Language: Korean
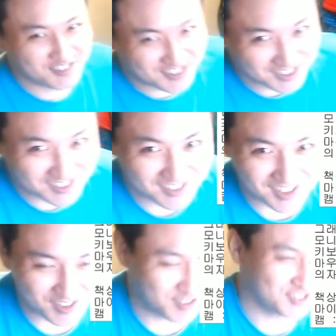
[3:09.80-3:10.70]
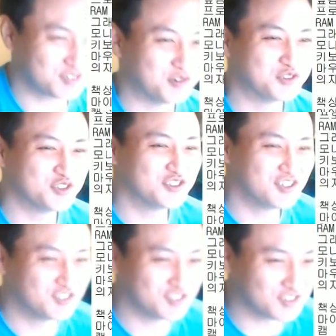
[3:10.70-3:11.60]
기능하고 이제 고정을
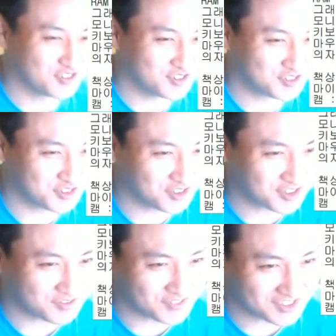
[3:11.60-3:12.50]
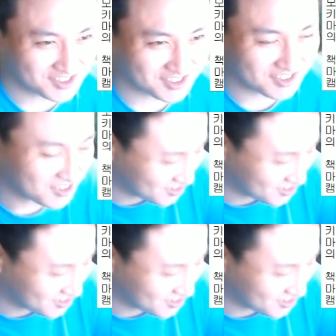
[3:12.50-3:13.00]
할 수 있고요. 정확한 위치에다가.